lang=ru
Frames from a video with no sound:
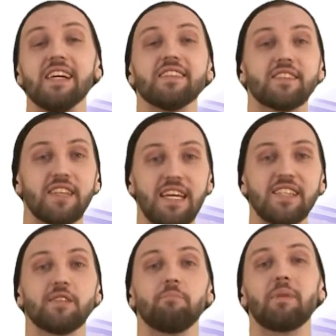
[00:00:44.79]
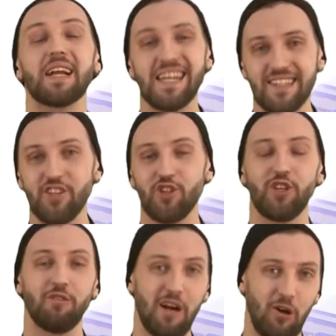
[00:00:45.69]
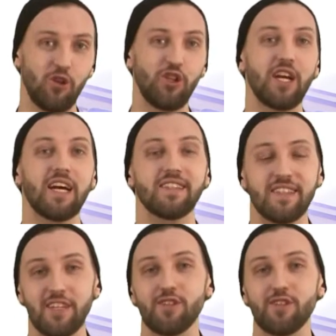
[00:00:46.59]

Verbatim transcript: состоится праздничный новогодний концерт